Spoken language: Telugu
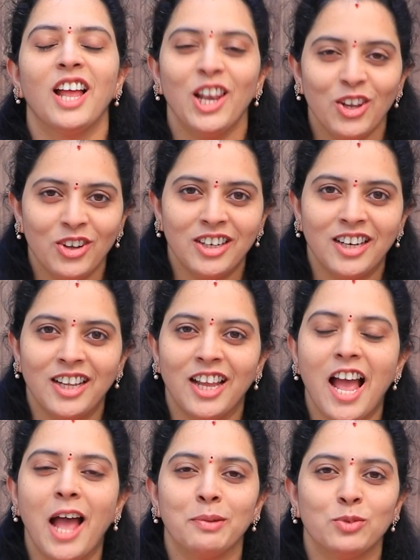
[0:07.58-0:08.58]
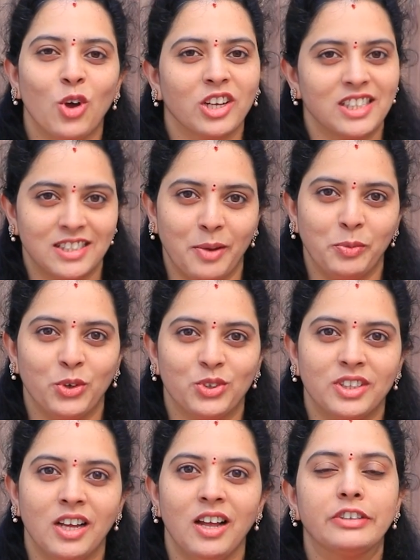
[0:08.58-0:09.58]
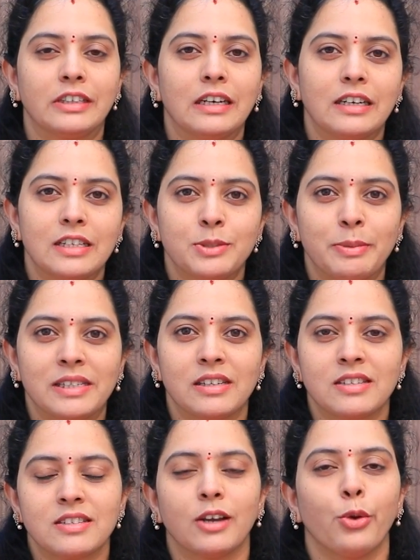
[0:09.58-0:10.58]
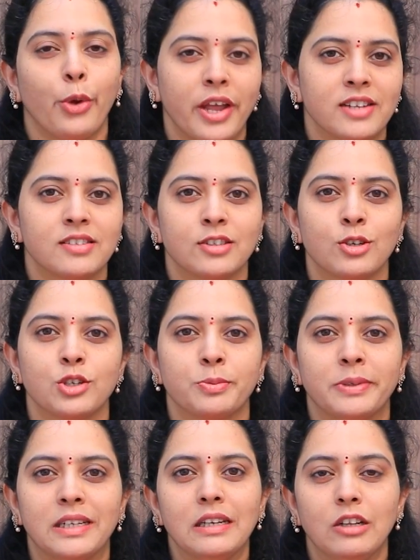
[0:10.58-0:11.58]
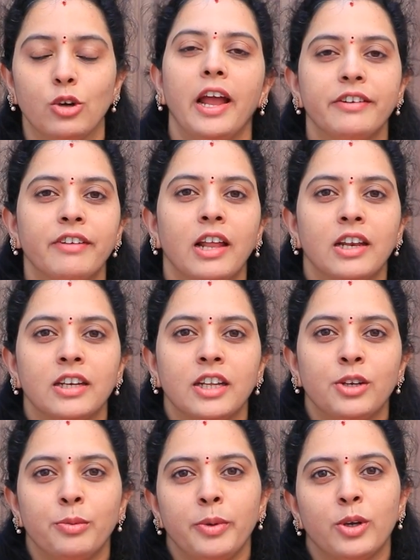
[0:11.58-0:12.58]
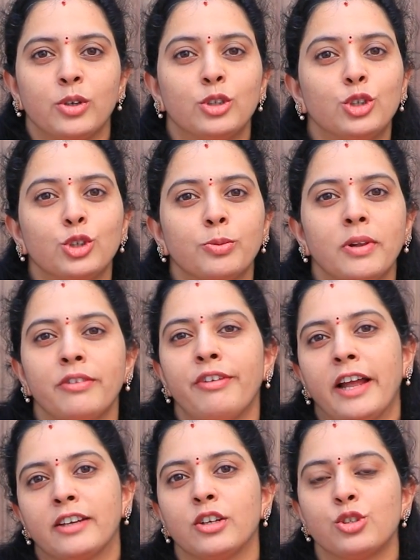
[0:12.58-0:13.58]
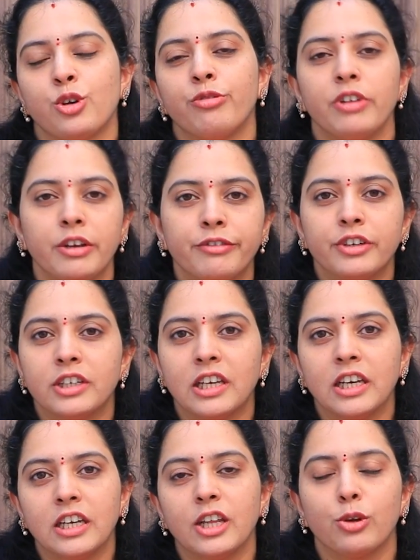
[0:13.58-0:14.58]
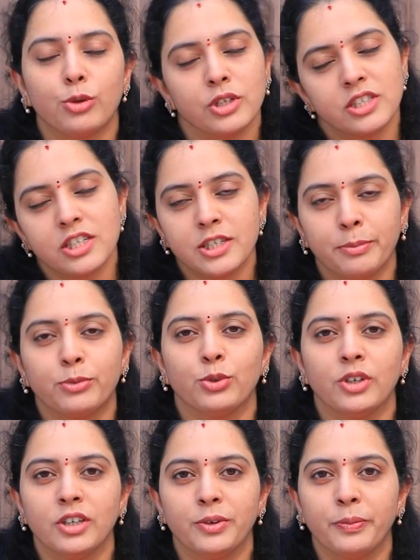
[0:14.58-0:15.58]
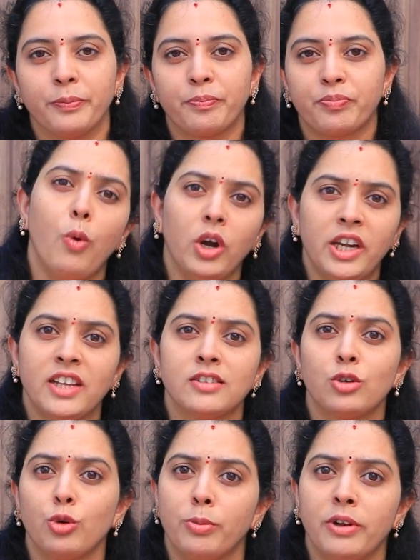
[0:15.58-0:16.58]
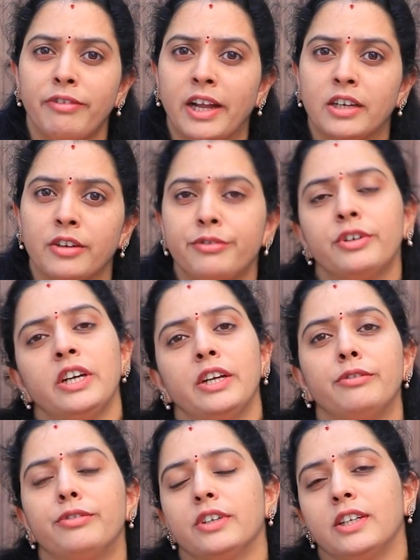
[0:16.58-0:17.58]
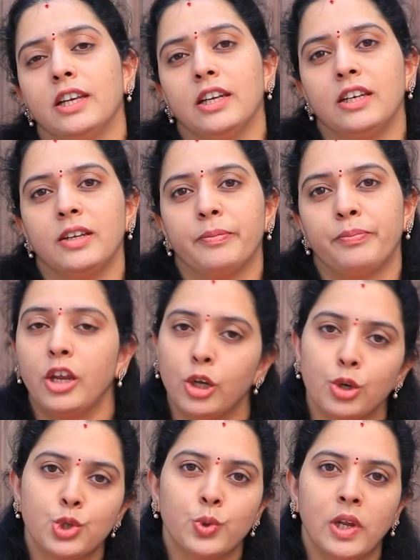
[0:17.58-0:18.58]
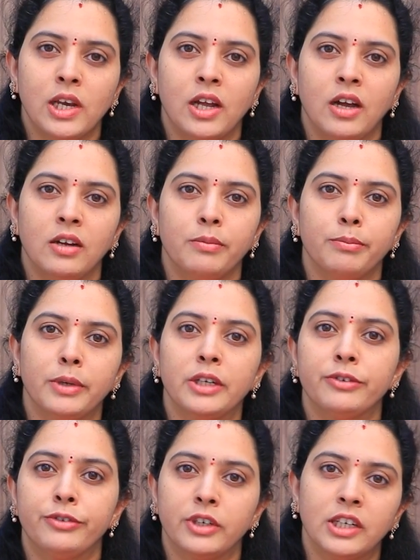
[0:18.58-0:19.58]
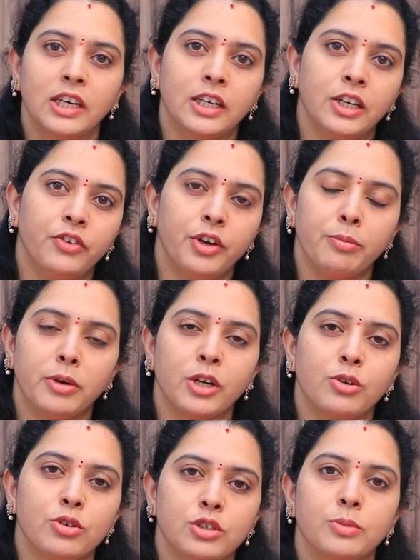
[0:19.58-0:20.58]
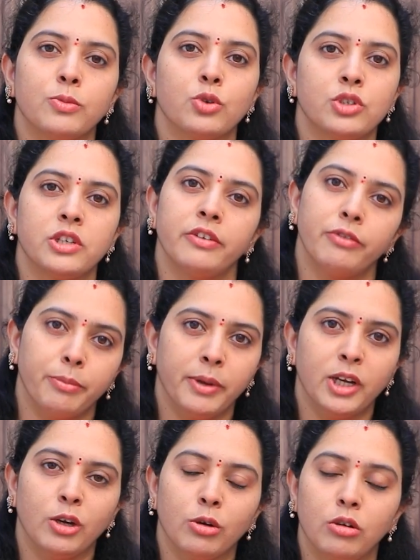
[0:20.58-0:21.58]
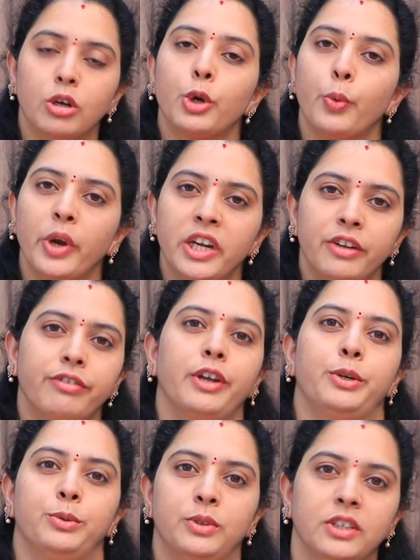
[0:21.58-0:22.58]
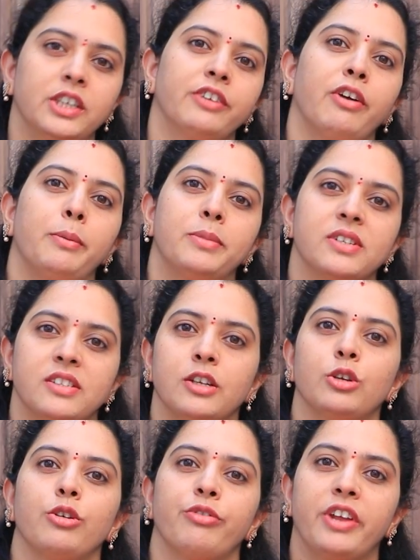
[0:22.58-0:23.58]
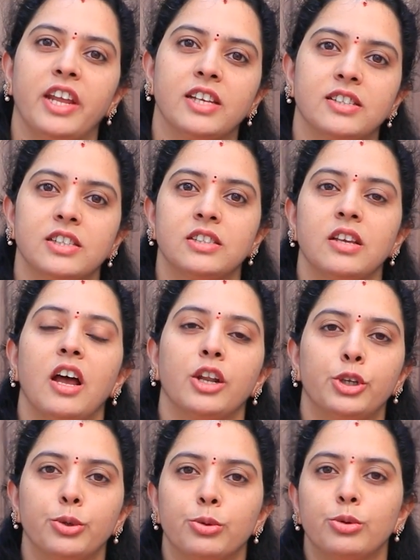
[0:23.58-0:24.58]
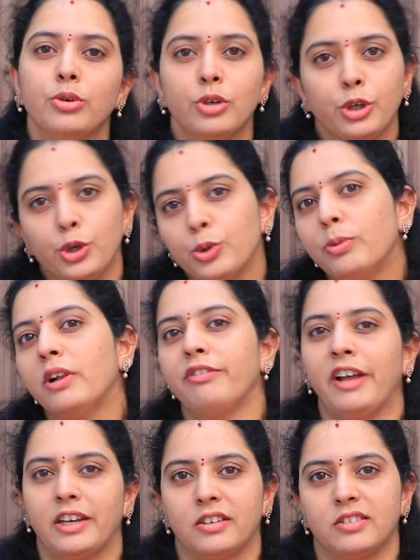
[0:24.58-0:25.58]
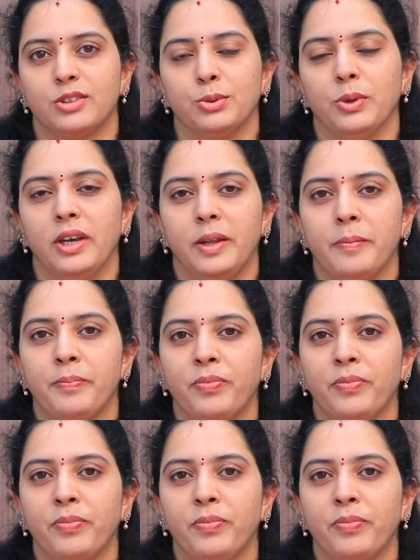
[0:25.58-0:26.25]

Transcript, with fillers: హలో అండి ఐఎమ్ డాక్టర్ సంయుక్త ఫర్టిలిటీ స్పెషలిస్ట్ అట్ ఓఎస్ఎస్ హాస్పిటల్ ఇవాళ నేను మీకు ట్యూబల్ ఫ్యాక్టర్స్ ఆఫ్ ఇన్ఫర్టిలిటీ గురించి చెప్తున్నాను వాట్ ఈజ్ అ ట్యూబల్ ఫ్యాక్టర్ ఫర్ ఇన్ఫర్టిలిటీ యూజువల్గా మన ఫర్టిలిటీ ట్రీట్మెంట్ కోసం వచ్చే విమెన్లో ట్వంటీ ఫైవ్ టు థర్టీ ఫైవ్ పర్సెంట్ ఆఫ్ కేసెస్ ఆర్ డ్యూ టు ట్యూబల్ ఫ్యాక్టర్స్ ఓన్లీ